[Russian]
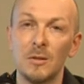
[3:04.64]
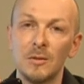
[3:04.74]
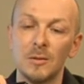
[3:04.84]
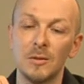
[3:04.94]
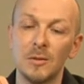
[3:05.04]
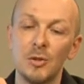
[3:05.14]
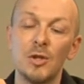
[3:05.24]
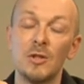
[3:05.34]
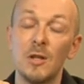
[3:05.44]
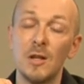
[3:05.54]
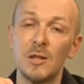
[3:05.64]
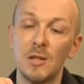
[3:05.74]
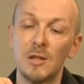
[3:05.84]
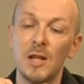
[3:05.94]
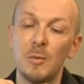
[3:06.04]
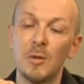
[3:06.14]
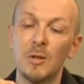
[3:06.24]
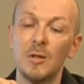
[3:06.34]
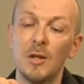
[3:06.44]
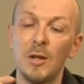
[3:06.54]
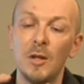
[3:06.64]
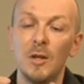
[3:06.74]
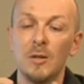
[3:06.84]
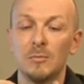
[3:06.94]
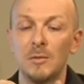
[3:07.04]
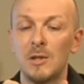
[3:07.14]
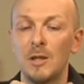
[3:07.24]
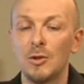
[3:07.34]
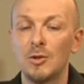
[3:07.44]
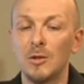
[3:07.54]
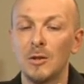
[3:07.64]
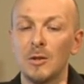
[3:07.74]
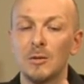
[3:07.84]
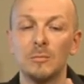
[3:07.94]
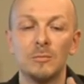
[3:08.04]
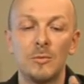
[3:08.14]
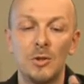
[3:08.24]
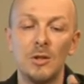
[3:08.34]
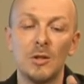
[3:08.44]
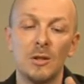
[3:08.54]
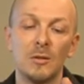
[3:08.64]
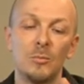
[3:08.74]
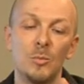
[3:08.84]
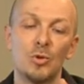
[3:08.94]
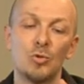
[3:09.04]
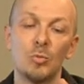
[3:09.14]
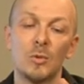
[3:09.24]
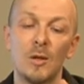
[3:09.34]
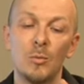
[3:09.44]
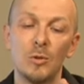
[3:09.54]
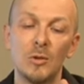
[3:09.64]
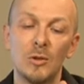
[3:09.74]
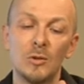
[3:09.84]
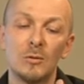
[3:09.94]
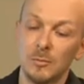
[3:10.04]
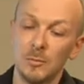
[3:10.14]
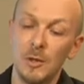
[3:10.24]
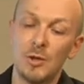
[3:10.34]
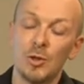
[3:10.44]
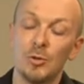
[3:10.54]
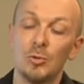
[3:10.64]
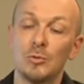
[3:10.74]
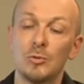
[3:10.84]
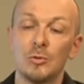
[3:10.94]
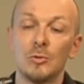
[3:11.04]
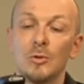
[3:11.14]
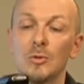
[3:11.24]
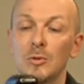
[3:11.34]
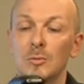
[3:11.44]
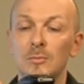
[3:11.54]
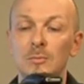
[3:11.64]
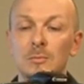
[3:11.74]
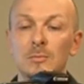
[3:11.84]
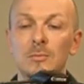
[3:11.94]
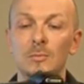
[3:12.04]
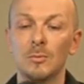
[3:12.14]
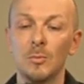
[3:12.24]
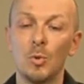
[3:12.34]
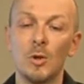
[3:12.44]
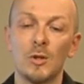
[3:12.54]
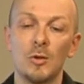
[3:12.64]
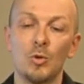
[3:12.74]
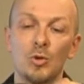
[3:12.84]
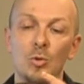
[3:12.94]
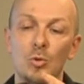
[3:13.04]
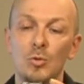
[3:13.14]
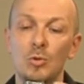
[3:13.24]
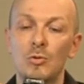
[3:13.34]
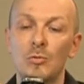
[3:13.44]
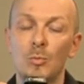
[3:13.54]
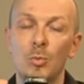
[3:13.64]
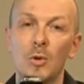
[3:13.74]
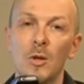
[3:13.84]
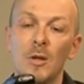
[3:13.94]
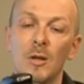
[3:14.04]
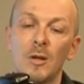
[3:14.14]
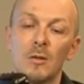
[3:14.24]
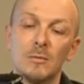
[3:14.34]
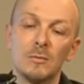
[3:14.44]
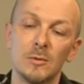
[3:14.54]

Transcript: э, не отделяется от камеры, достаточно тихо, бесшумно работает. Дальше идут э, более сложные устройства, более